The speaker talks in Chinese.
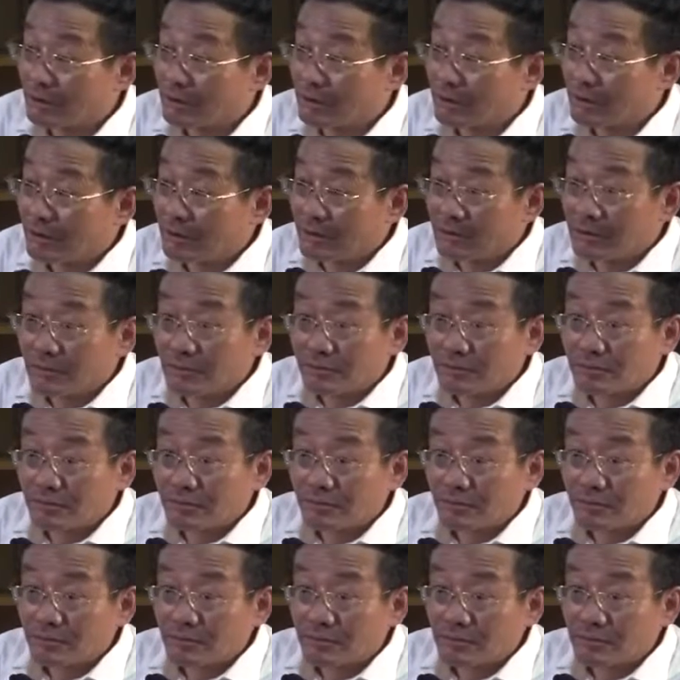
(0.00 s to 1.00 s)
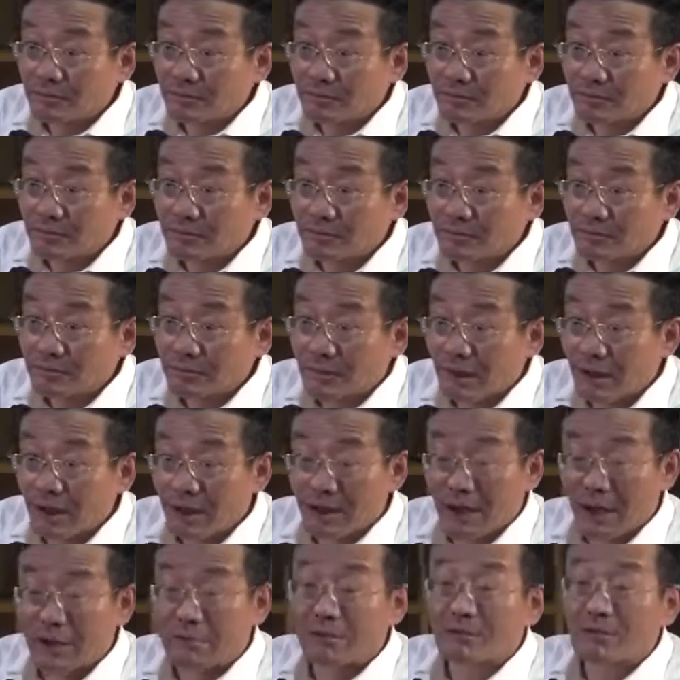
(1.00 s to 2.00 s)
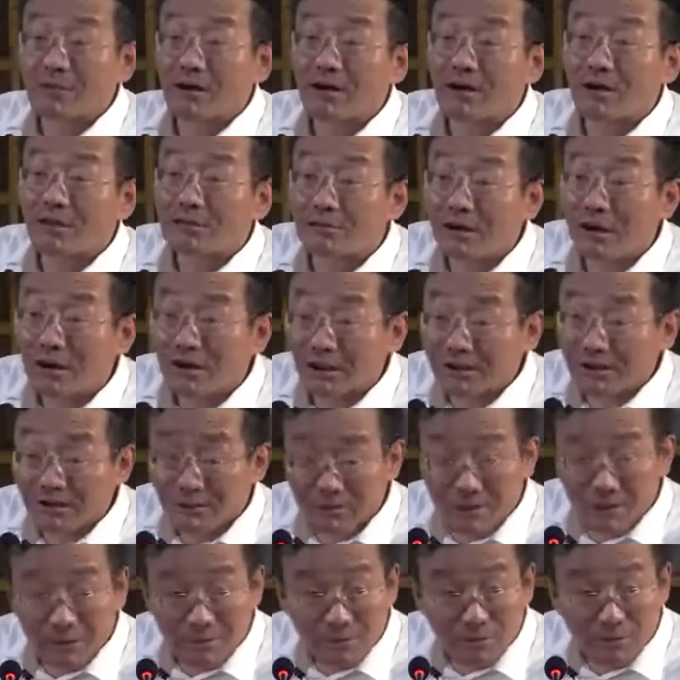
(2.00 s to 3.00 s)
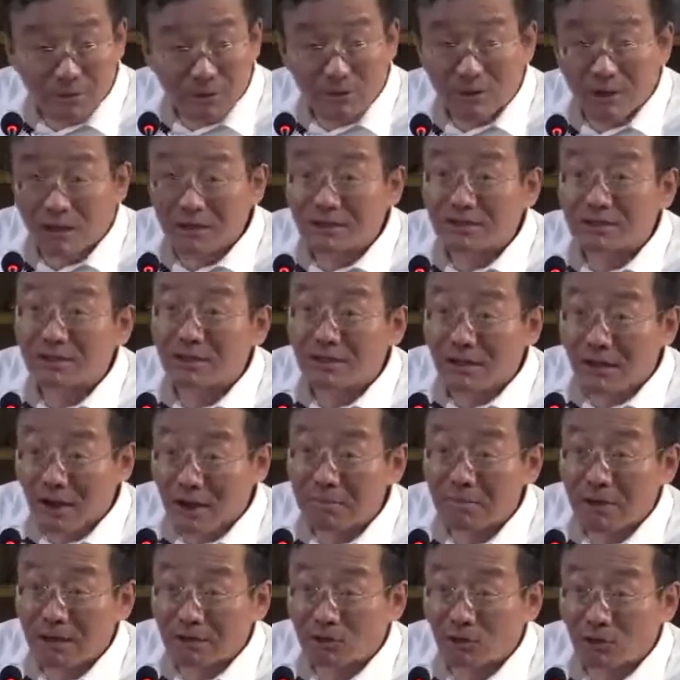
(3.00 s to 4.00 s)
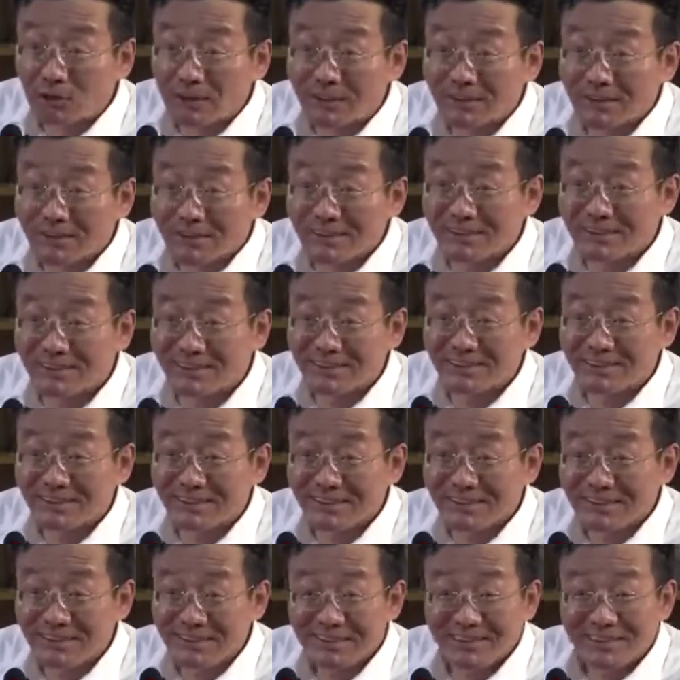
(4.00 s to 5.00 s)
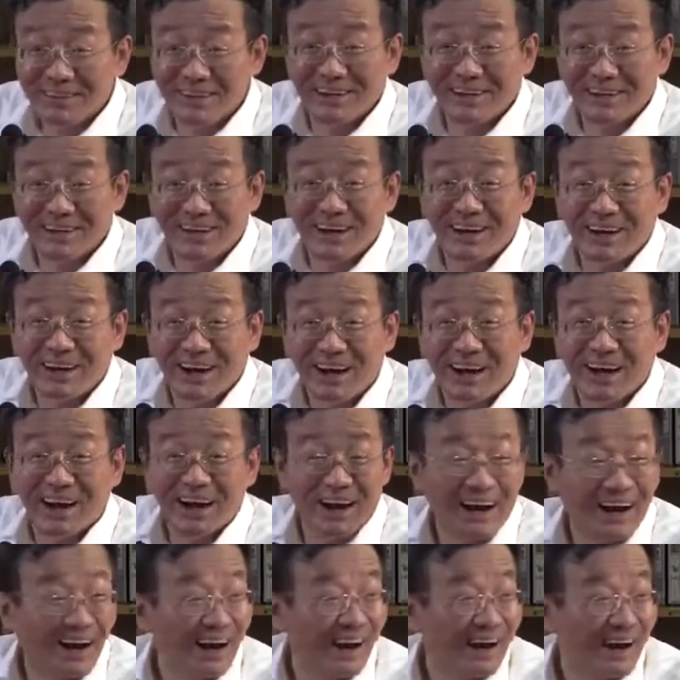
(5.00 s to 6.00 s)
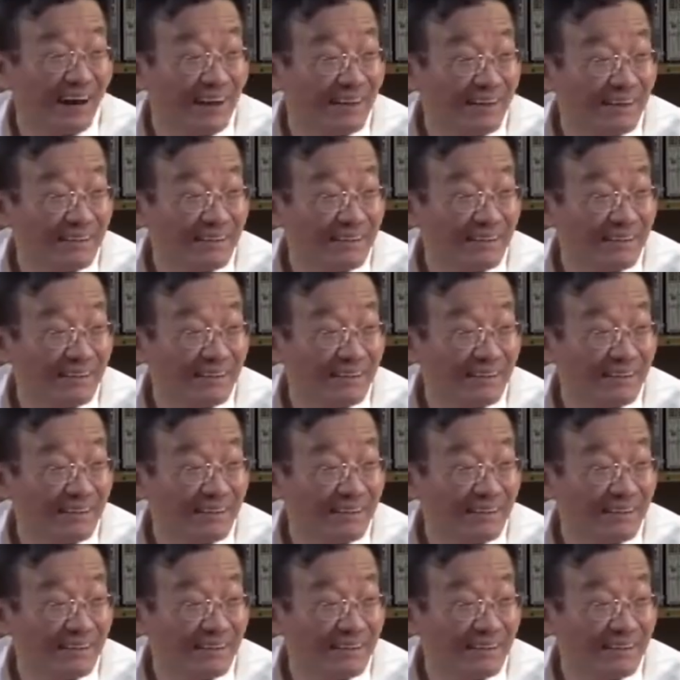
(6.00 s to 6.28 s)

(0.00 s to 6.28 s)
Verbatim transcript: 美国比香港少，哎，还比香港少了，是吧？因为他的敌人还蛮多的，